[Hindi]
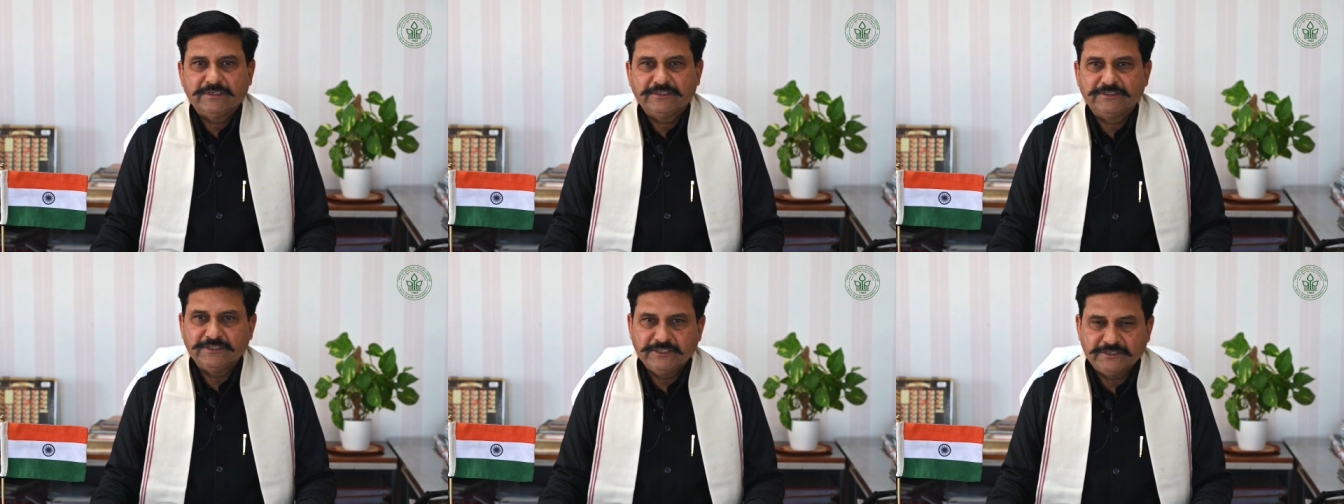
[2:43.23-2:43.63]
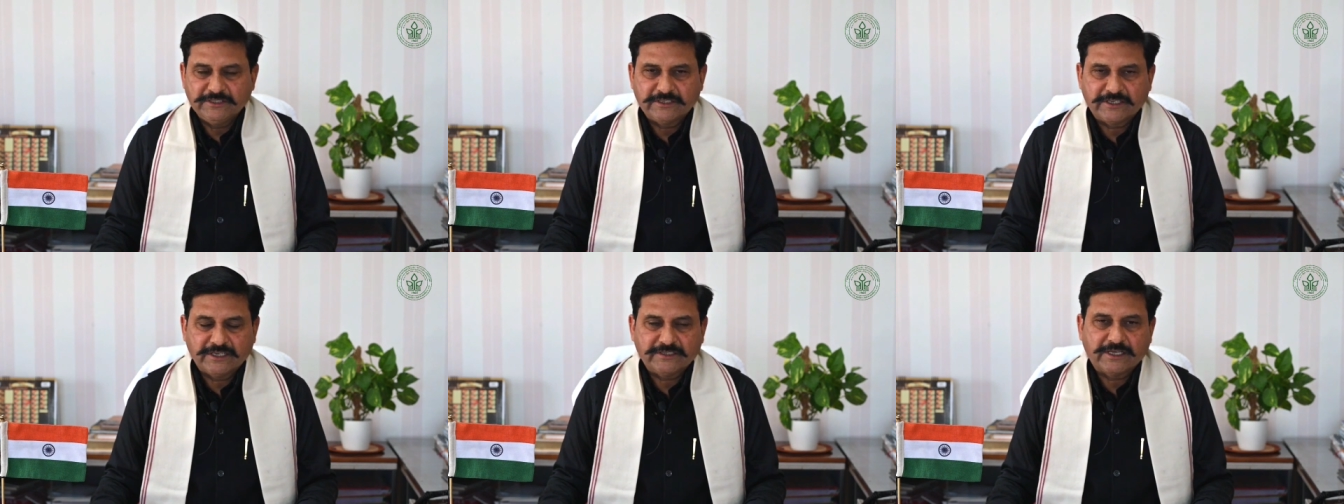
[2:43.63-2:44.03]
इस
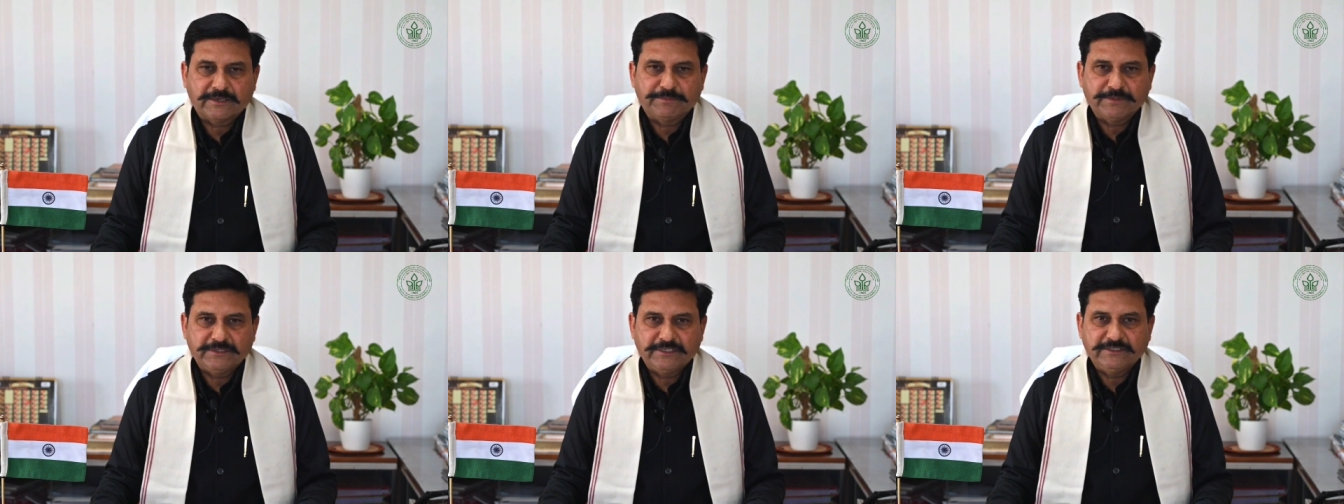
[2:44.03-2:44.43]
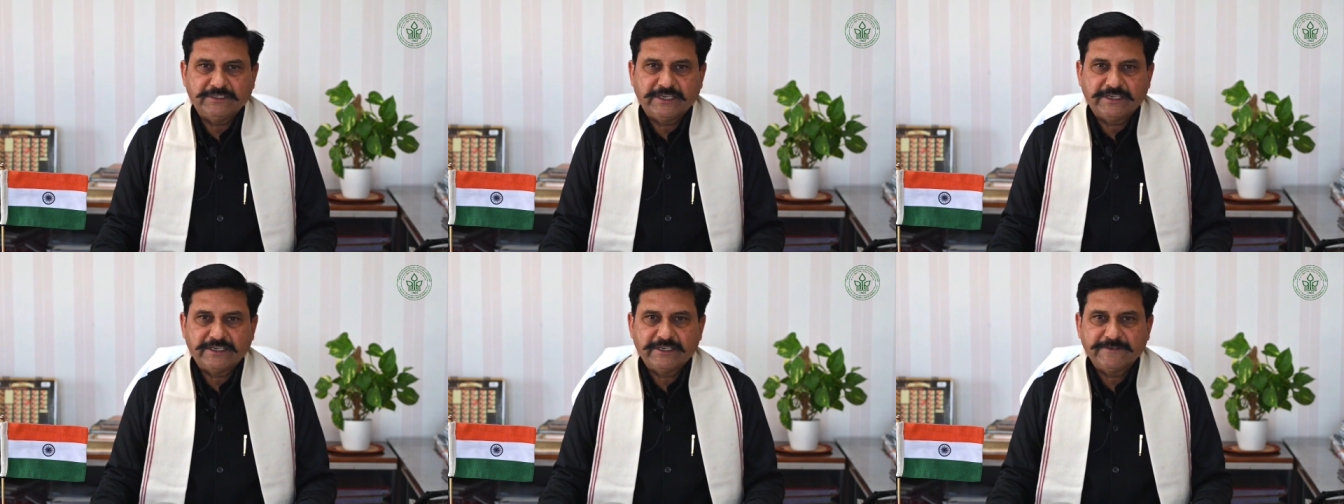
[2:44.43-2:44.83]
नीति के आधार पर दी
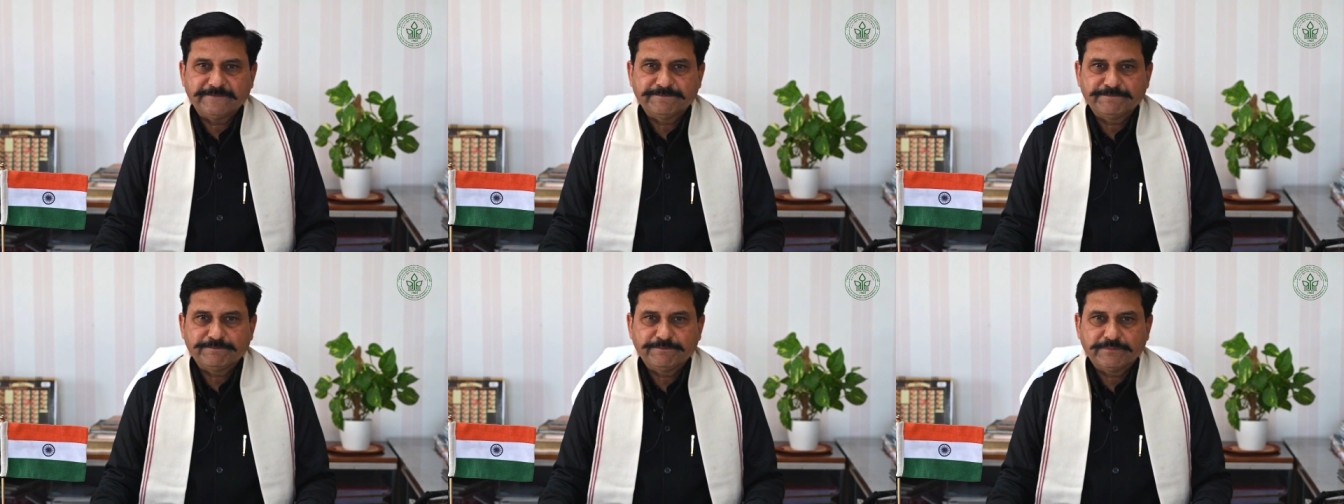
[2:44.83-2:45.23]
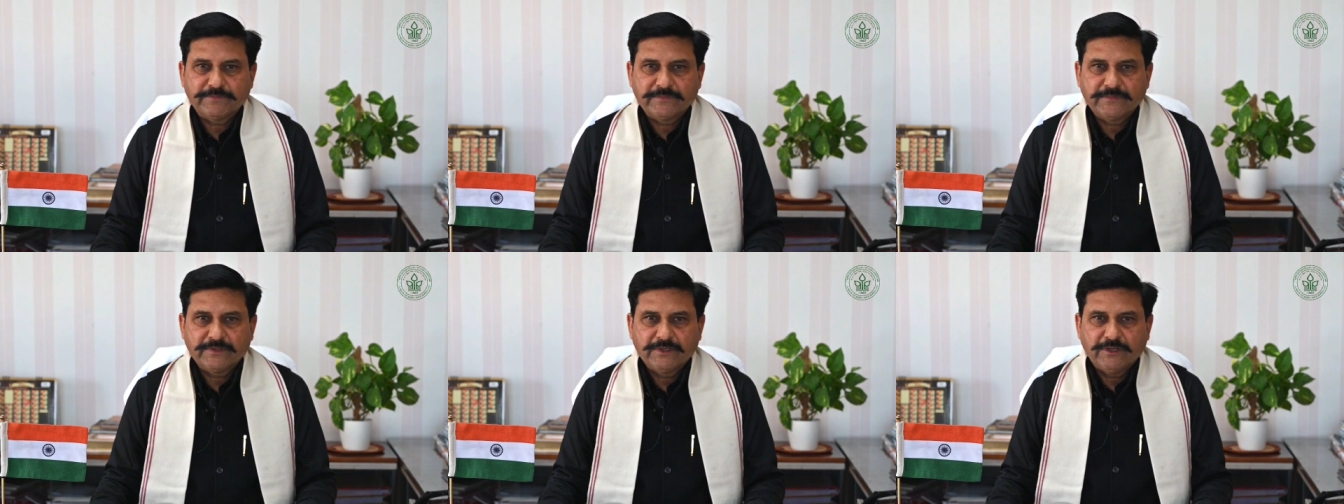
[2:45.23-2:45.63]
जाएगी
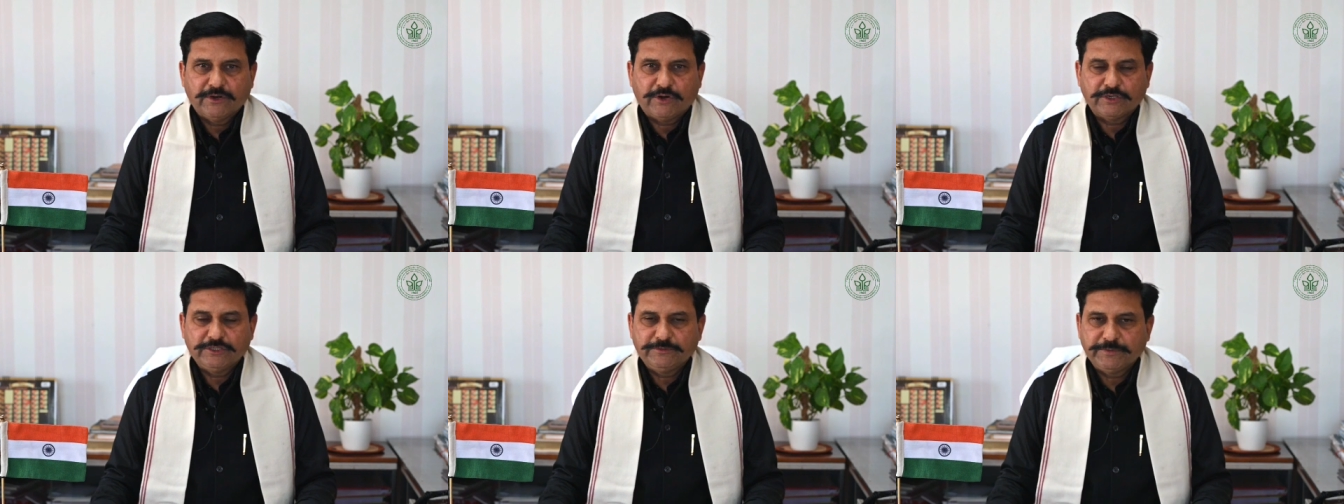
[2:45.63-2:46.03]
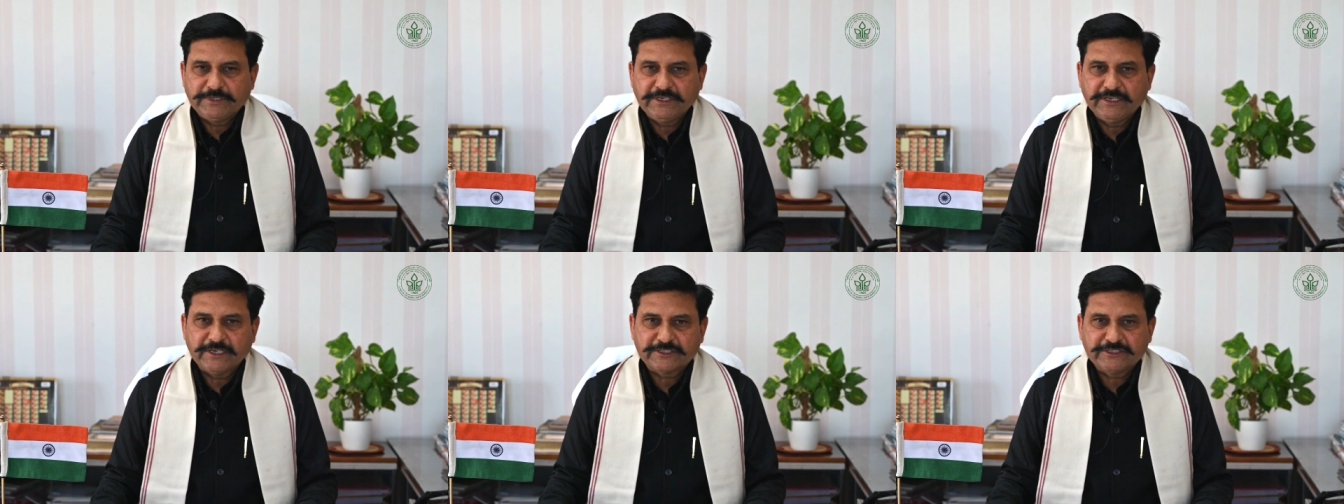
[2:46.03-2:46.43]
और इस पर
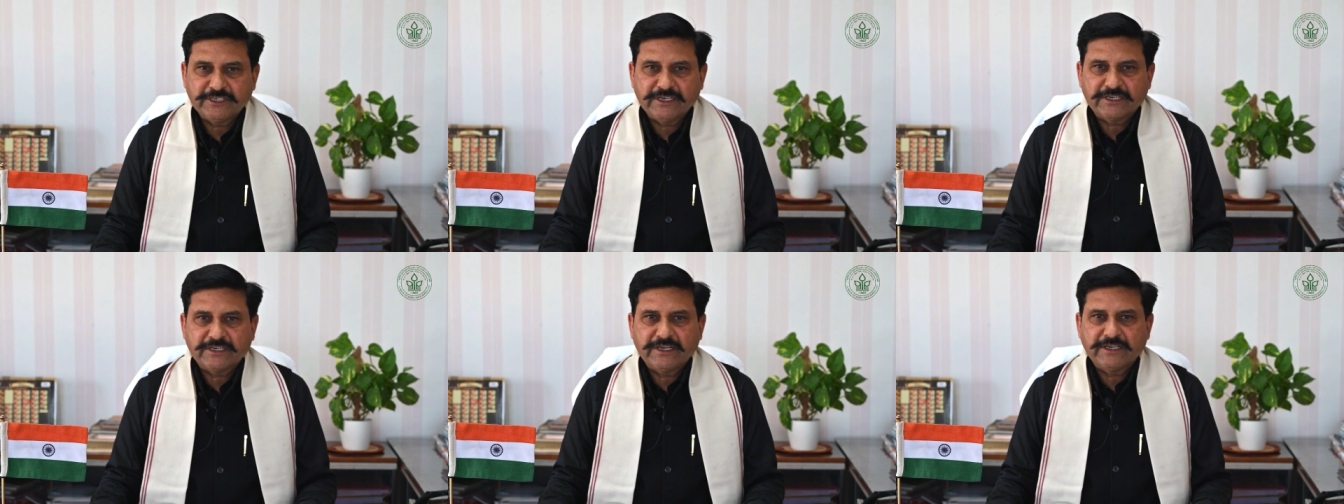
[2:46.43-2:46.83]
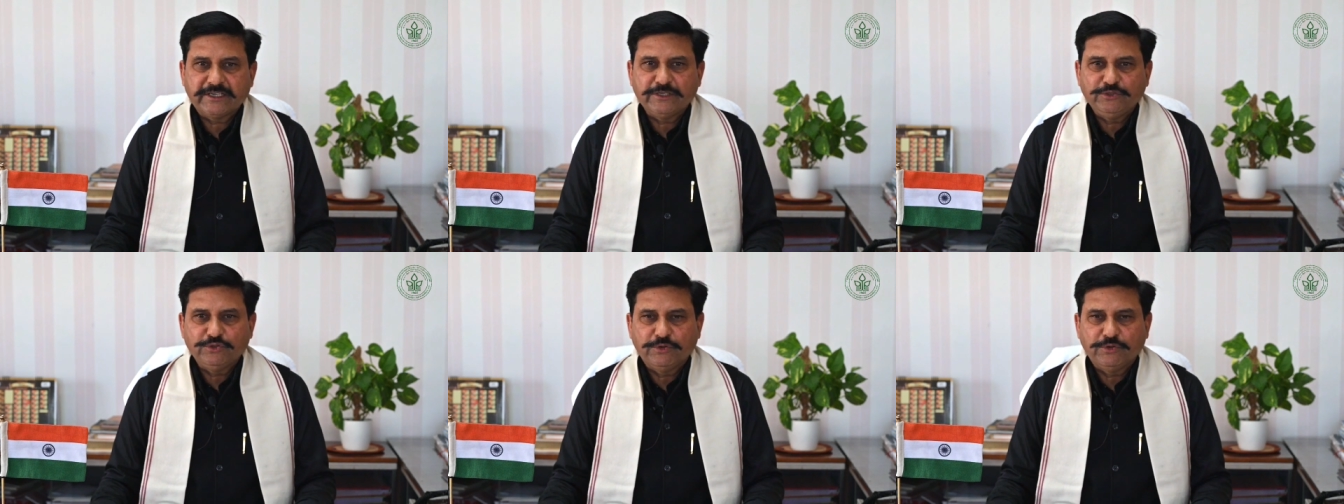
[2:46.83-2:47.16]
यह लक्ष्य रखा है कि